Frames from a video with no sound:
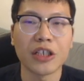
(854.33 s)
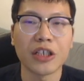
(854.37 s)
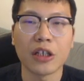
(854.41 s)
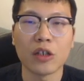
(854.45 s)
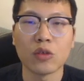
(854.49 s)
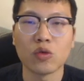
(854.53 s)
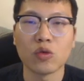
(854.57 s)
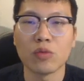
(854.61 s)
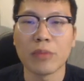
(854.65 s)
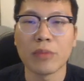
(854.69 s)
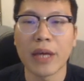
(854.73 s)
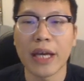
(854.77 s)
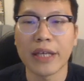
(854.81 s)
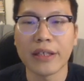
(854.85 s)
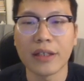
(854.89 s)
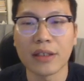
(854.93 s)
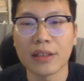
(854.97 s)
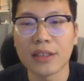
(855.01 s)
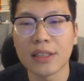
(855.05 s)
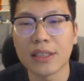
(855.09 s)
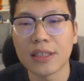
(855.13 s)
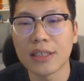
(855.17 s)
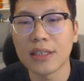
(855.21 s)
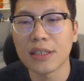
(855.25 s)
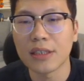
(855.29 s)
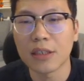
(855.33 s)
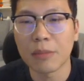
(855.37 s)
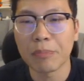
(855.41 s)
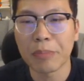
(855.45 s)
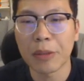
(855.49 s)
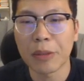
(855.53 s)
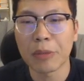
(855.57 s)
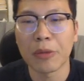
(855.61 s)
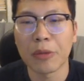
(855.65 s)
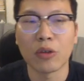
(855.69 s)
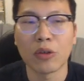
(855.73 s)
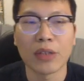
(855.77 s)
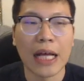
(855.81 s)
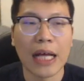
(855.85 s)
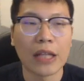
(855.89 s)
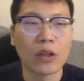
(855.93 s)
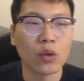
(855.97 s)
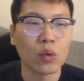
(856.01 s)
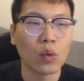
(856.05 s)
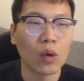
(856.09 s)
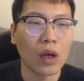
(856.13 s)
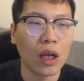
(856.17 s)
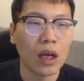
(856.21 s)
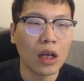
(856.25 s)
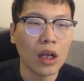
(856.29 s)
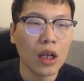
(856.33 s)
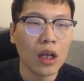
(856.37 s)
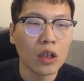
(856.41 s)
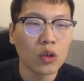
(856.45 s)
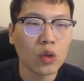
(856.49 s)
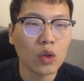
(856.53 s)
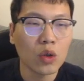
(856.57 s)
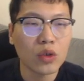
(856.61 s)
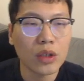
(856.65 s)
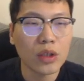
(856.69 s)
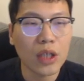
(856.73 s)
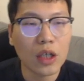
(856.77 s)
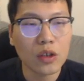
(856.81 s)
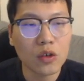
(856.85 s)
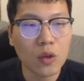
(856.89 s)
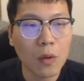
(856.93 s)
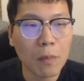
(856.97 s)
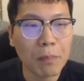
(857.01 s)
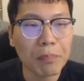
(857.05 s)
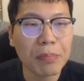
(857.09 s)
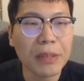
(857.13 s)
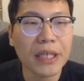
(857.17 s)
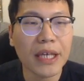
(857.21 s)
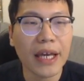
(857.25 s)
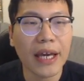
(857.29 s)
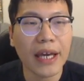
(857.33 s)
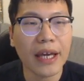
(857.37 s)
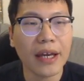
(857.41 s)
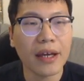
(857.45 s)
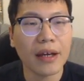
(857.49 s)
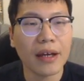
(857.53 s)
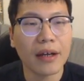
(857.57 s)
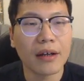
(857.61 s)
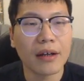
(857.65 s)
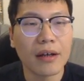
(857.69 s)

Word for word: 这个局面赢棋已经并没有难度了。对局当中，b a